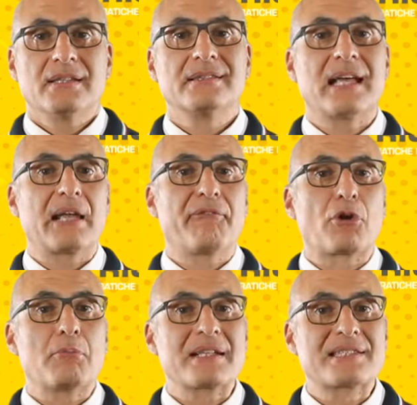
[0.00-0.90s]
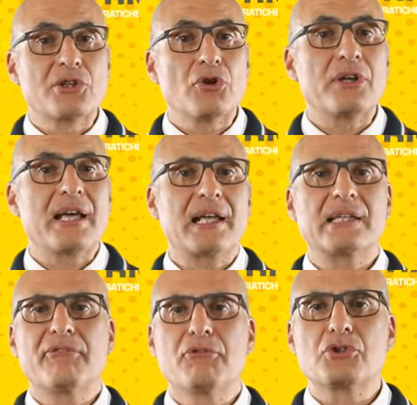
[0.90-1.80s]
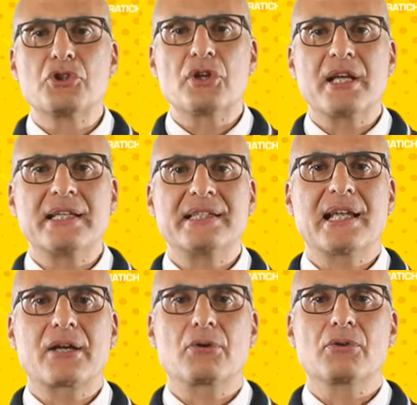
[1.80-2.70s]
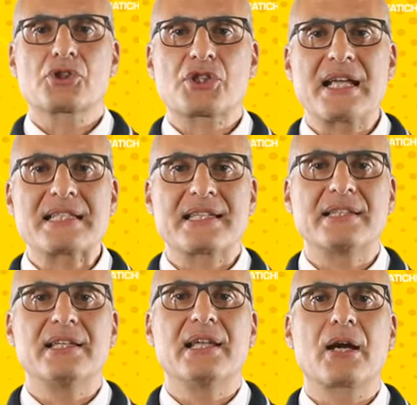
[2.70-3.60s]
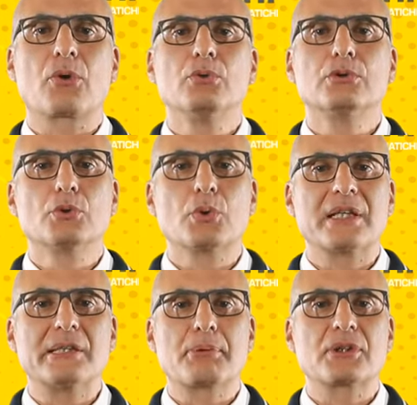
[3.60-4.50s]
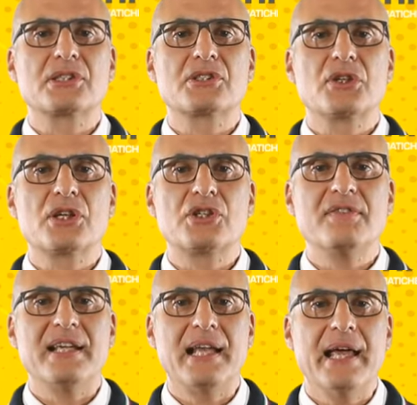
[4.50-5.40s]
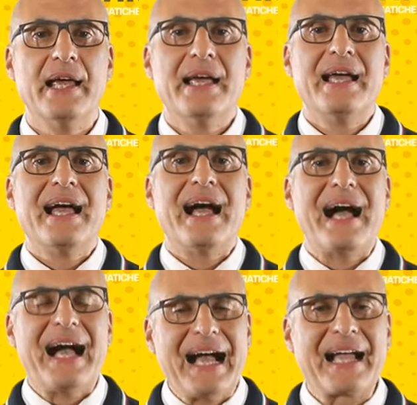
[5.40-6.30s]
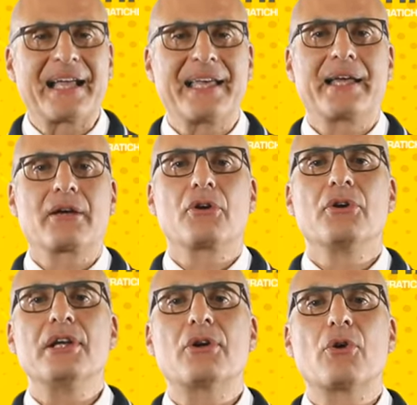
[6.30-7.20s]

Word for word: dalla formazione alla diffusione della conoscenza e della cultura di protezione civile, anche con il